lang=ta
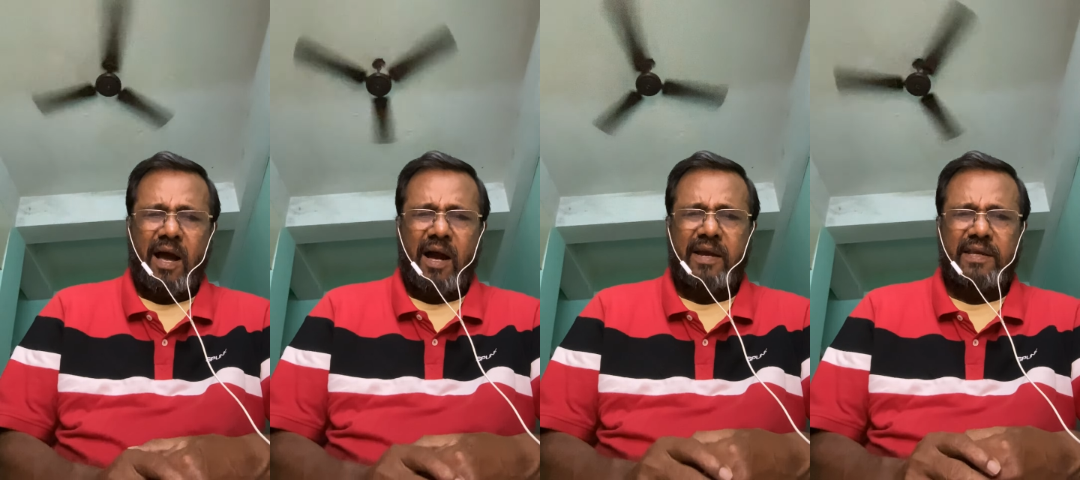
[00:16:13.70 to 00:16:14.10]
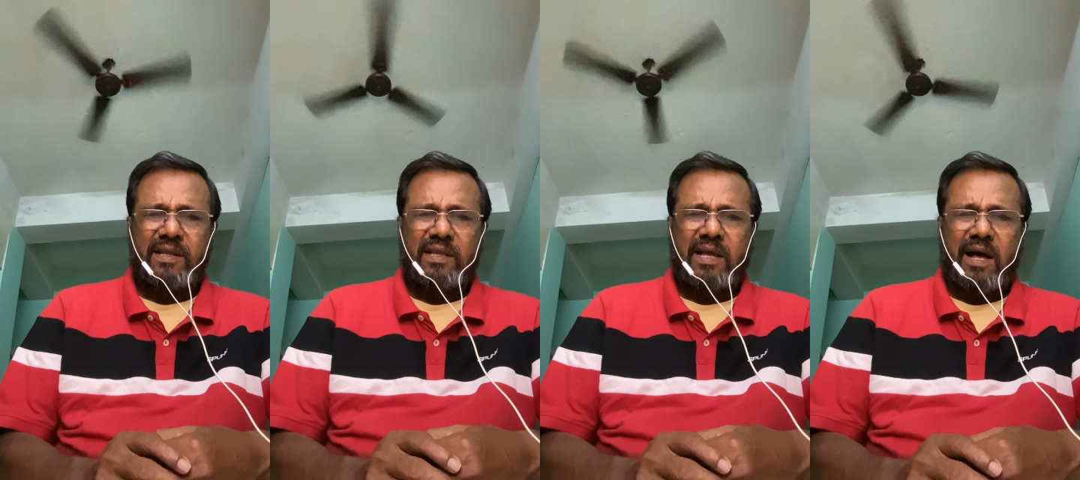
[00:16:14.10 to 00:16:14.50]
ஆக
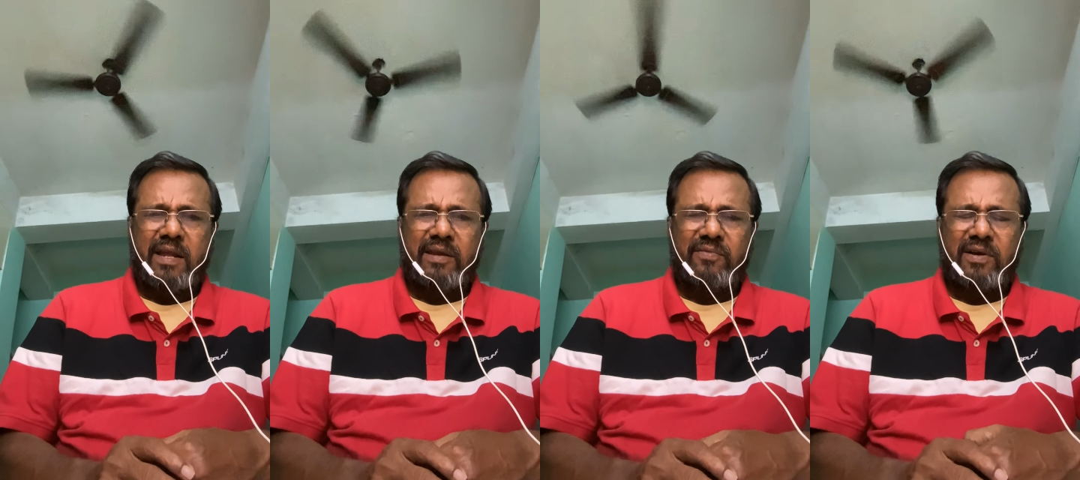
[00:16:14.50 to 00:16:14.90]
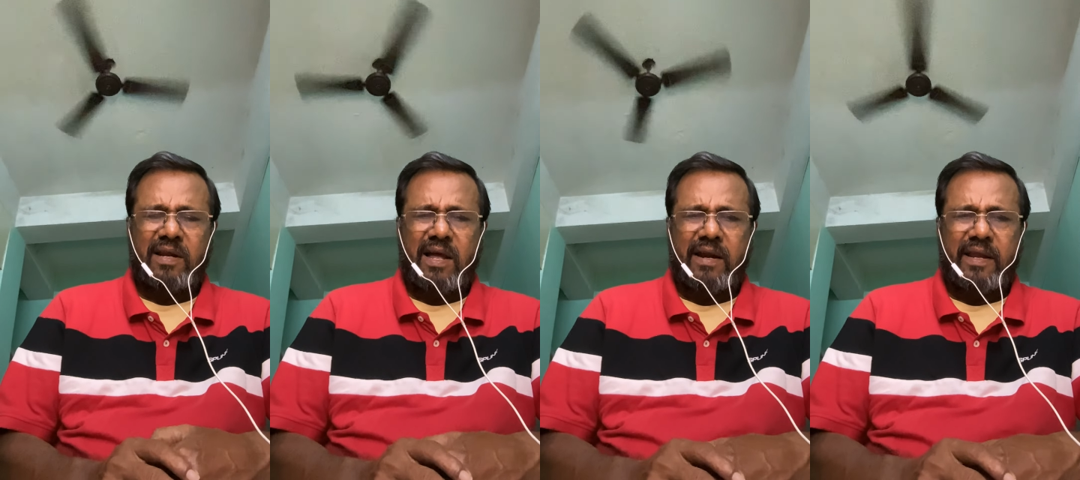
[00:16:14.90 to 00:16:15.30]
இந்த
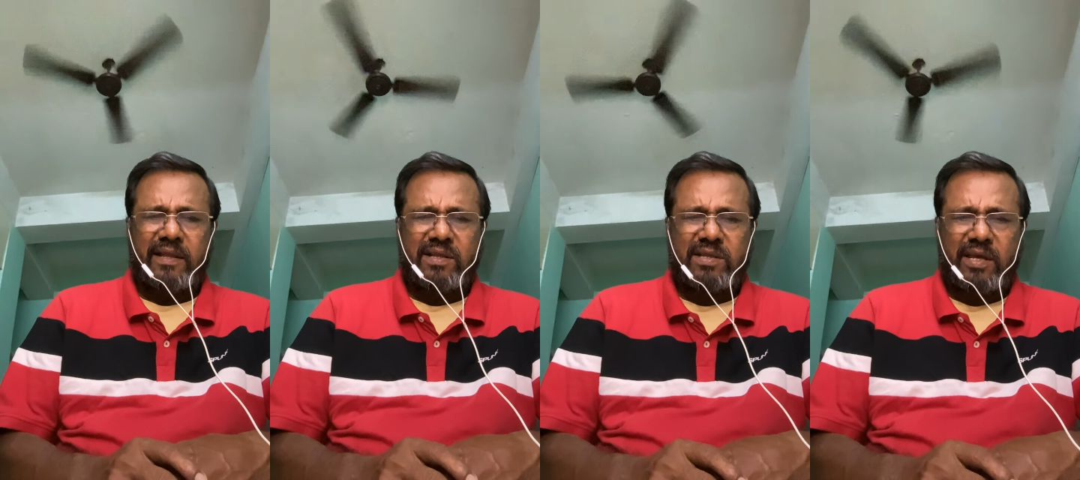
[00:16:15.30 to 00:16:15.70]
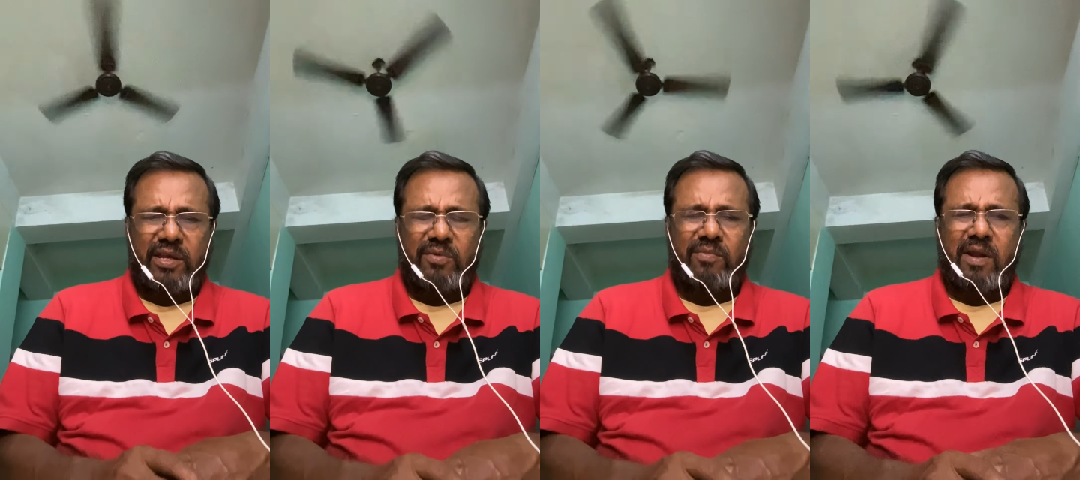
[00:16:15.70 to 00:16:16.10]
அறிவுகள்
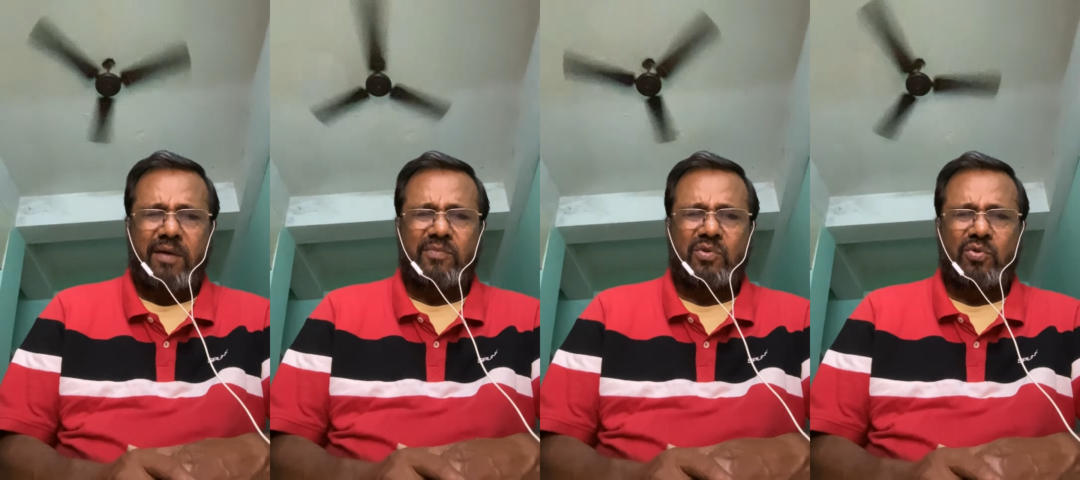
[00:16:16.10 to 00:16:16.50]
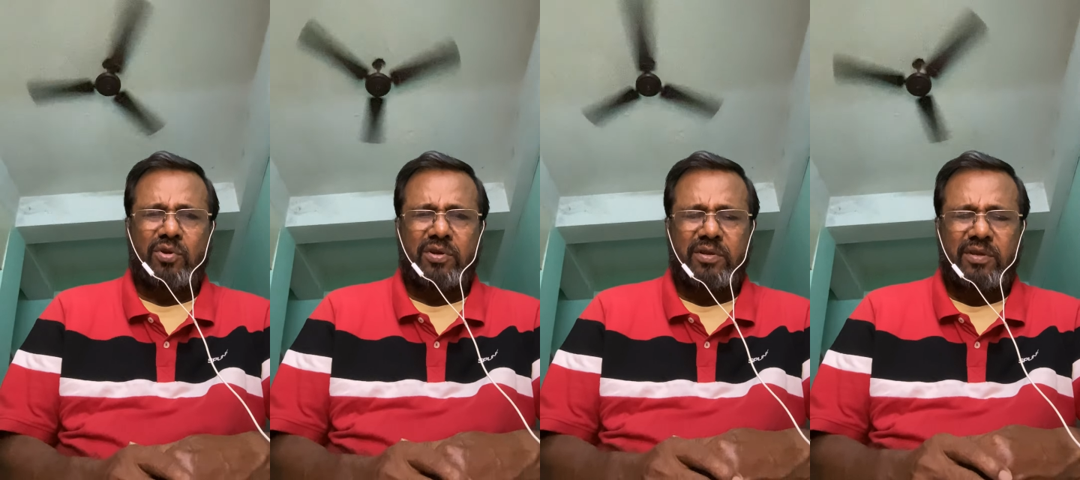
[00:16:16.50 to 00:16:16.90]
அனைத்தையும் நாம்
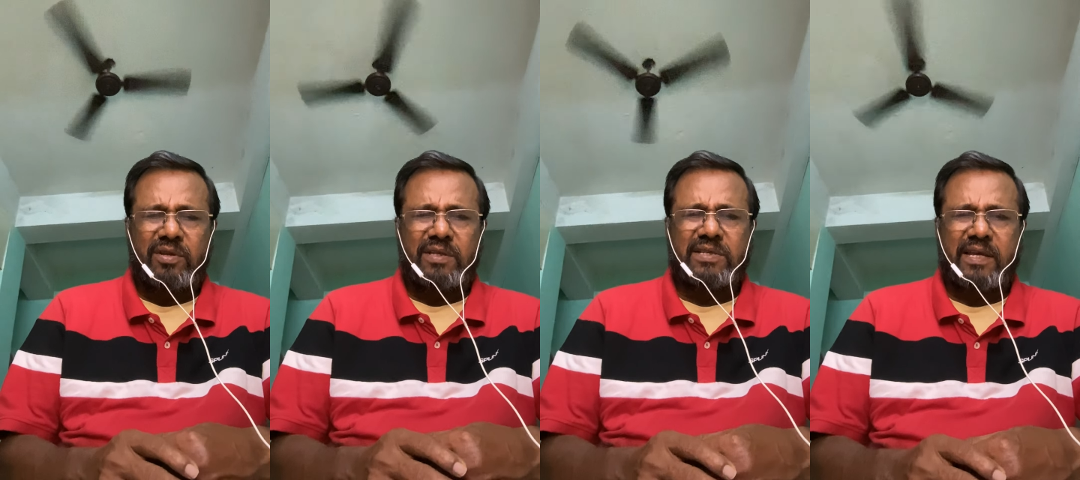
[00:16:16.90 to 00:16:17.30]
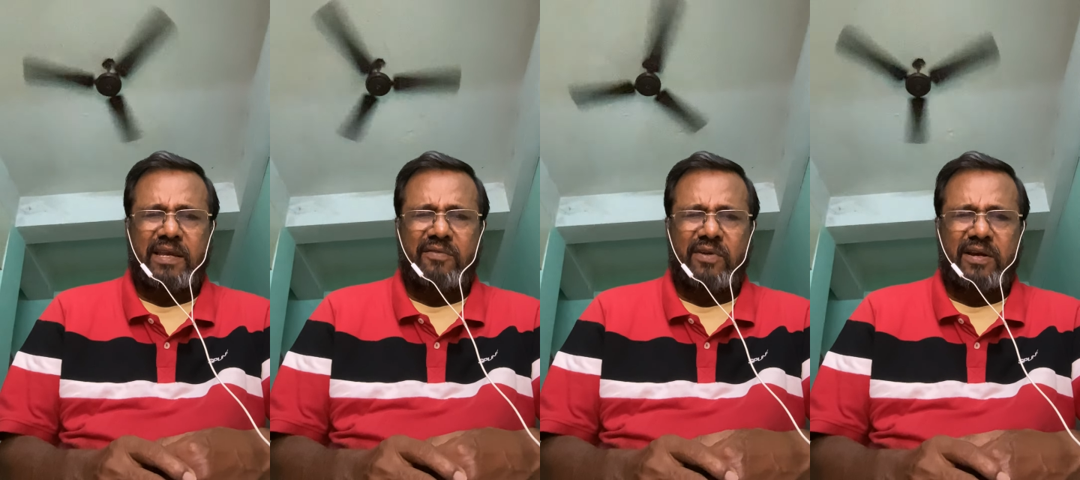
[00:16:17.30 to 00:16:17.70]
தொடர்ந்து
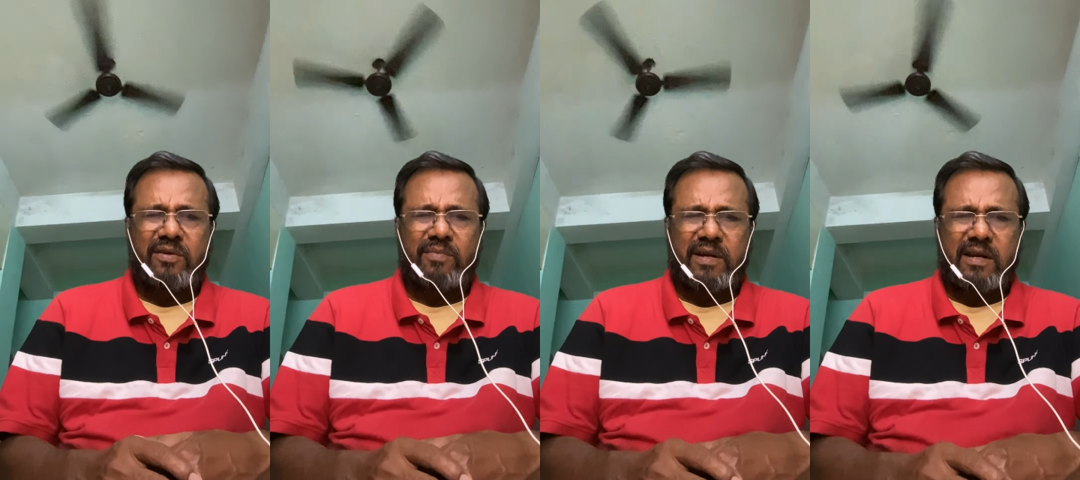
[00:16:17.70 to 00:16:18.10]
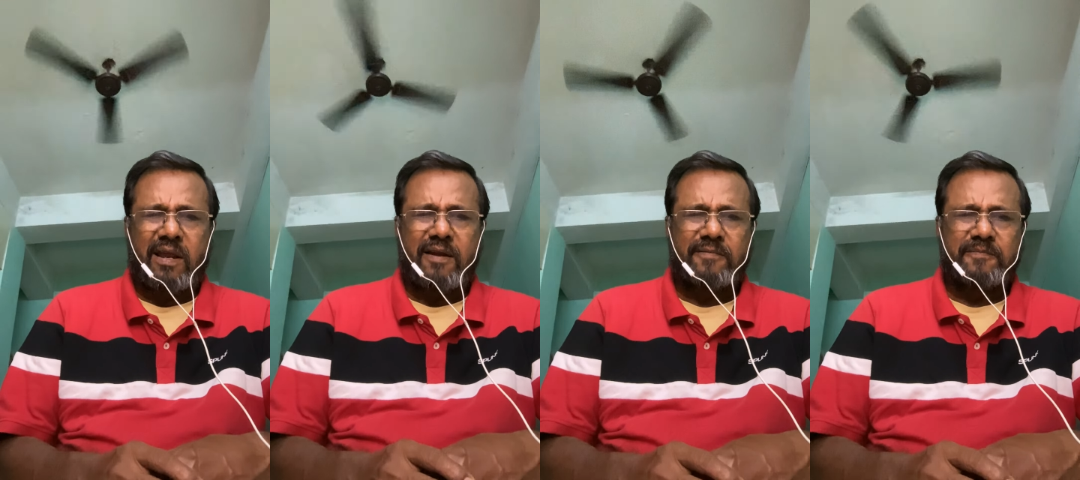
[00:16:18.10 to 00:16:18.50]
செய்ய வேண்டும்
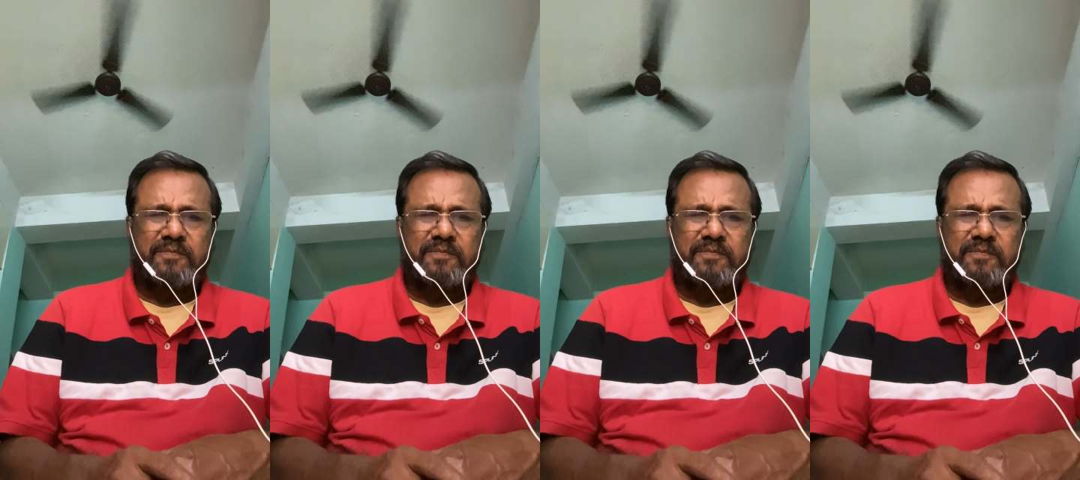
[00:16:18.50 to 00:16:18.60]
என்றால்